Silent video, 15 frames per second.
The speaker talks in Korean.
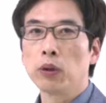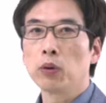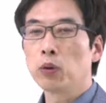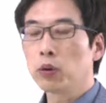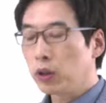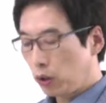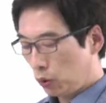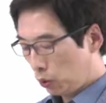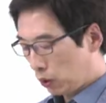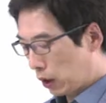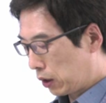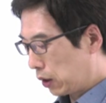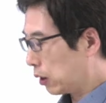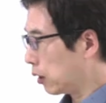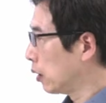반도체
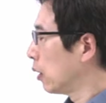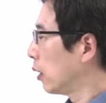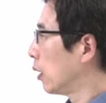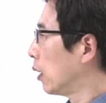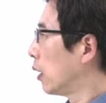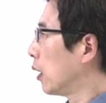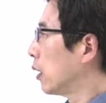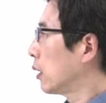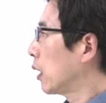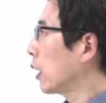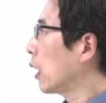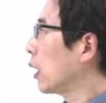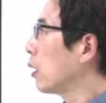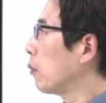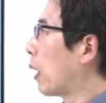소자들은
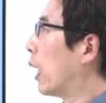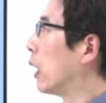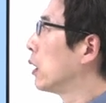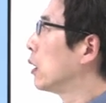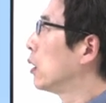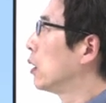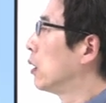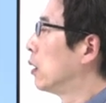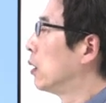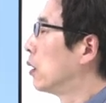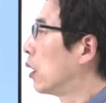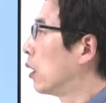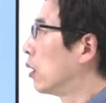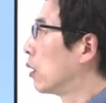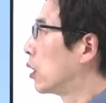상당히 많은
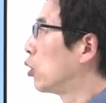어,